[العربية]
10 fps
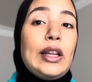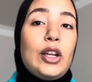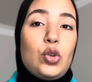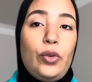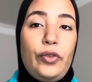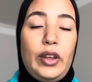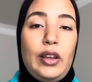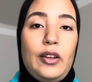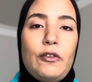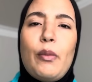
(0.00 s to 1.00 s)
اللي رجعوا
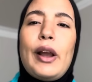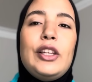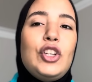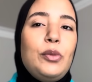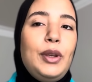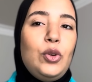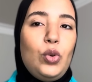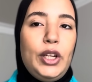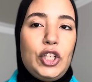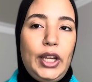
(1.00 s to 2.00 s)
فيه فما غاديش يبينوا
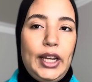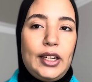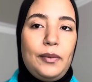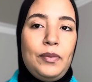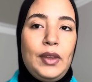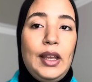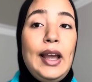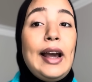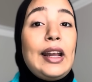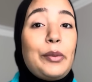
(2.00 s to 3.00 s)
ليه شي حاجه
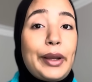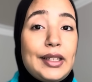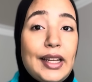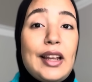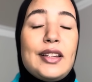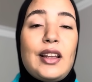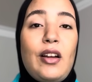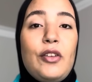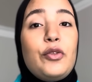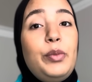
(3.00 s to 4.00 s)
انا بقيت جالسه
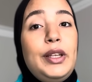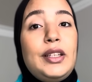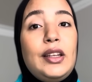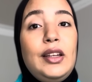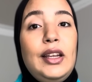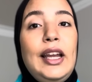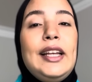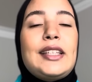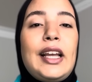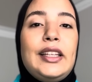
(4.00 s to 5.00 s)
في بيتي
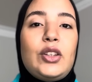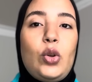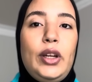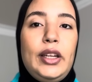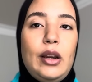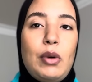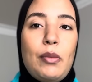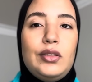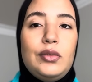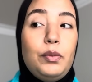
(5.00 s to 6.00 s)
حتى غادي تدخل عليا
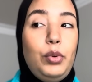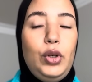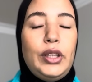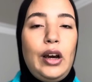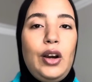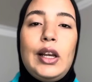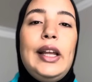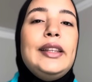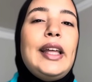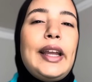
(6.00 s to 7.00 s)
ماما بوحدها
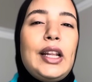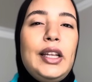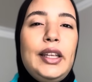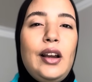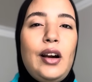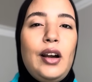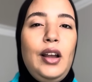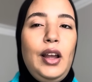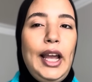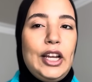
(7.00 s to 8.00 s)
حدا قالت لي
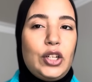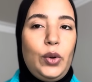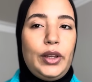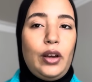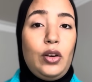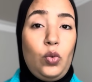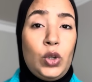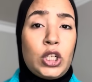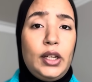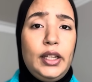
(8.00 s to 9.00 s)
حاجه وحده
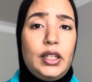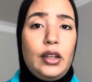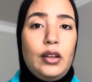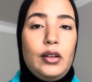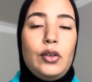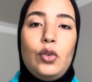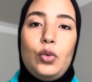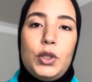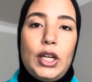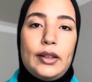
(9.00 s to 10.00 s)
واش كليتي
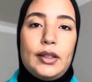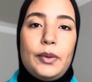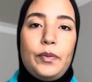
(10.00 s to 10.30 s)
ومشات